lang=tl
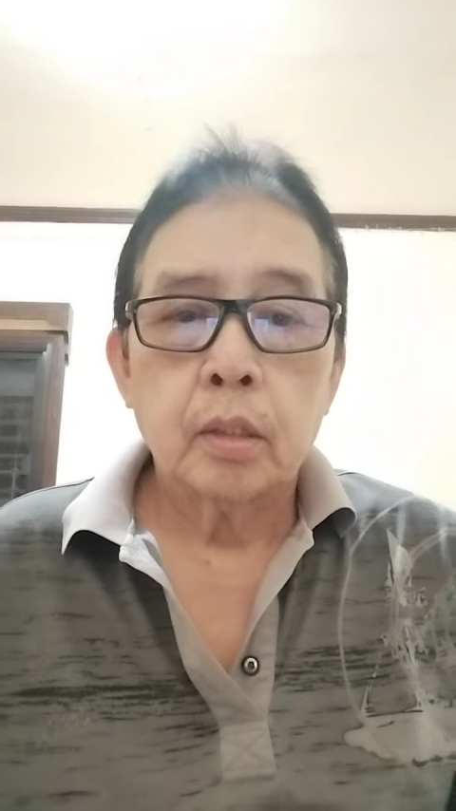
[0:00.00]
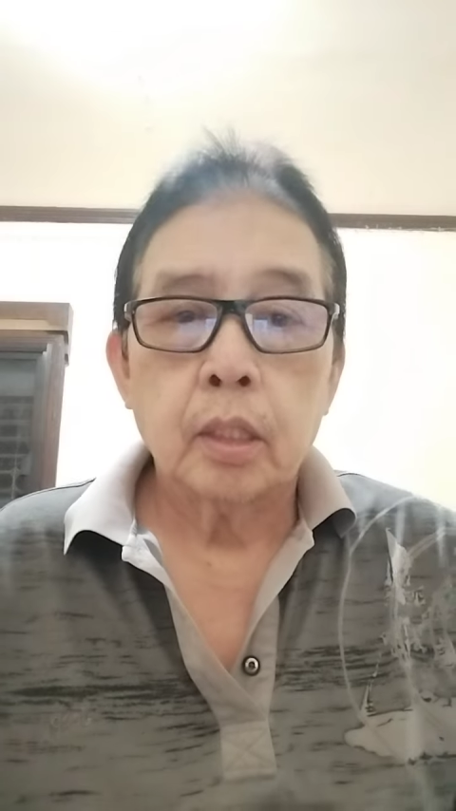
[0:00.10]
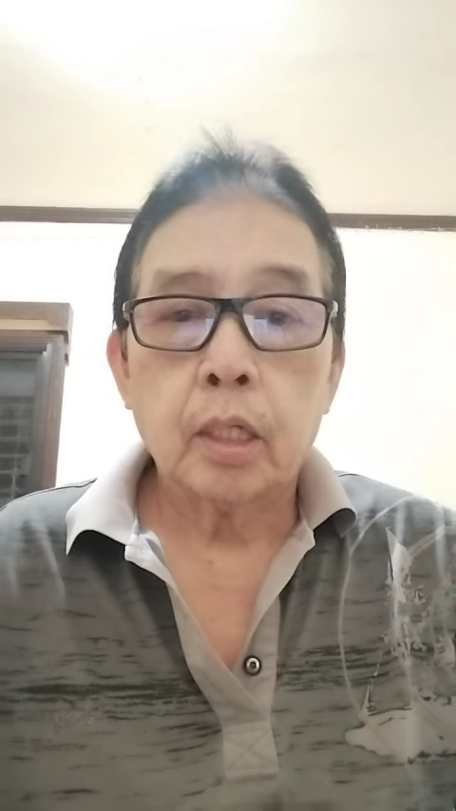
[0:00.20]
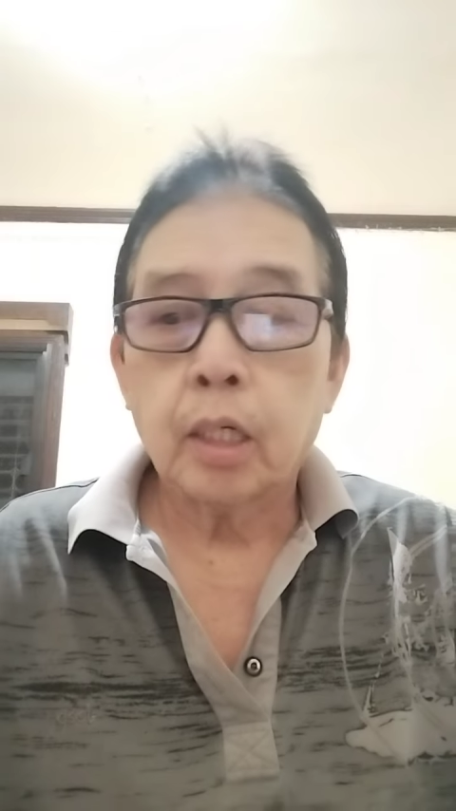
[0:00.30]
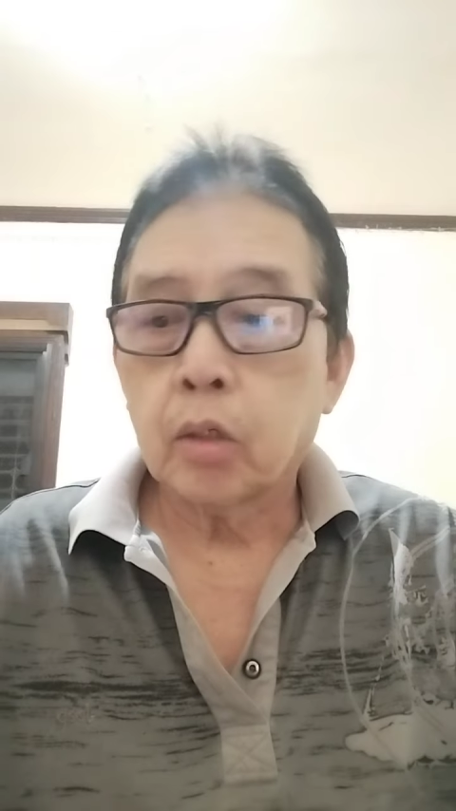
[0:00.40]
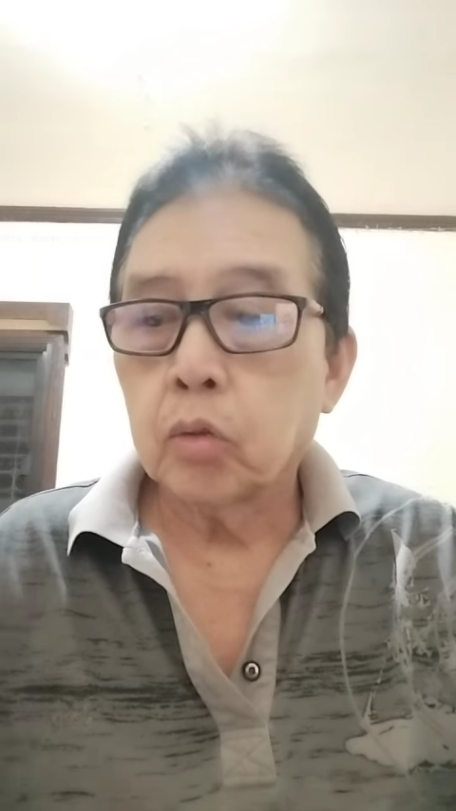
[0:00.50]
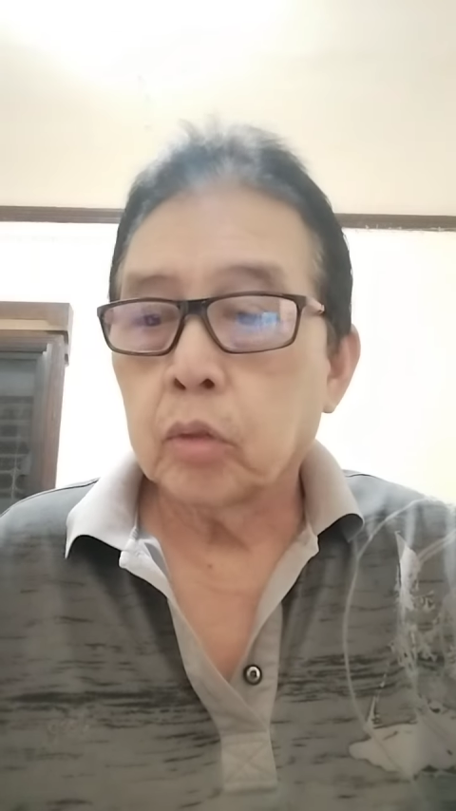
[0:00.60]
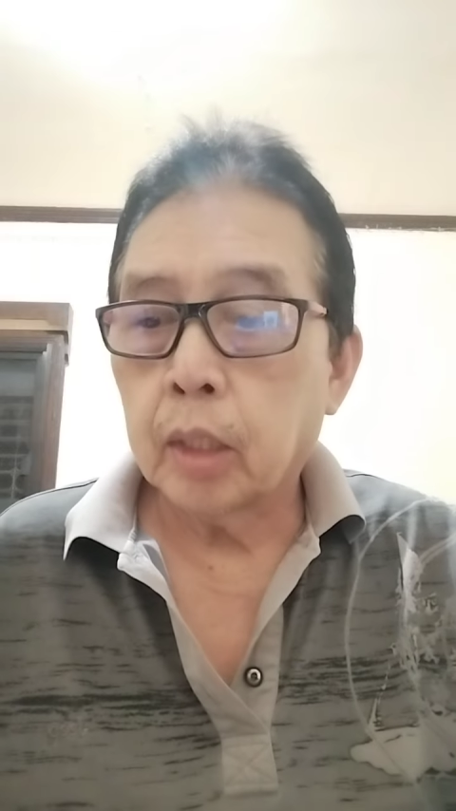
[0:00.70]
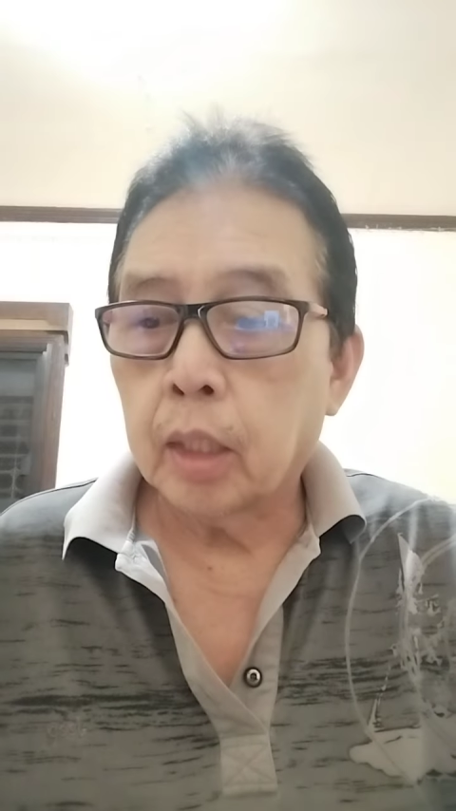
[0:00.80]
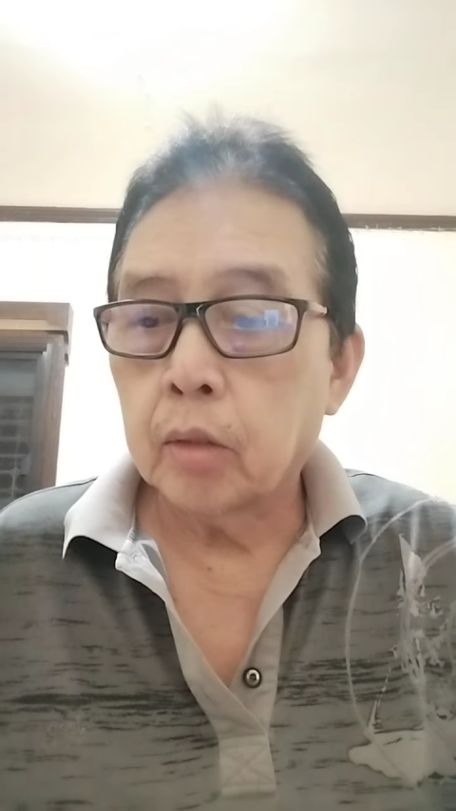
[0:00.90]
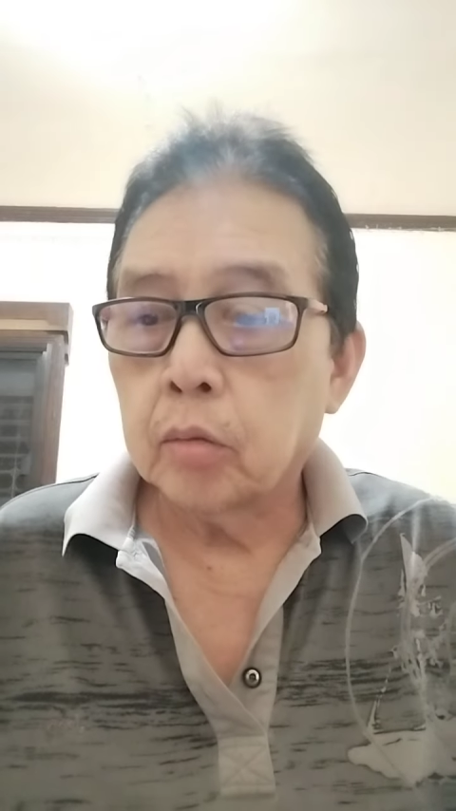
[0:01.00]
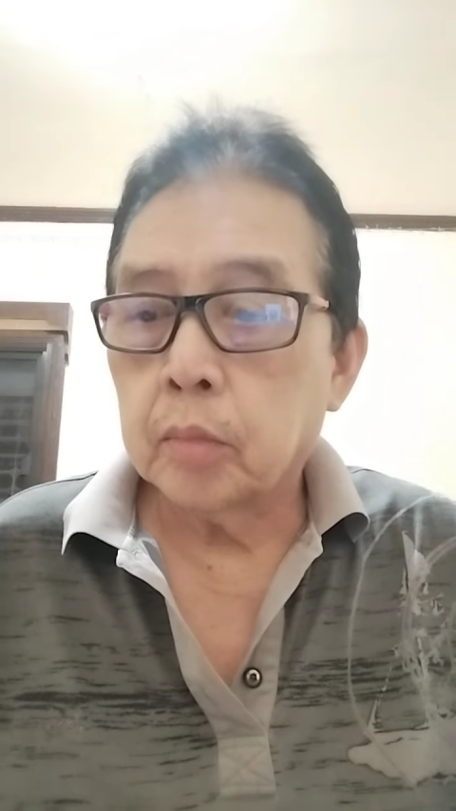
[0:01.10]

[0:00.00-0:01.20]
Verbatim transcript: nagkaroon ho ng ano,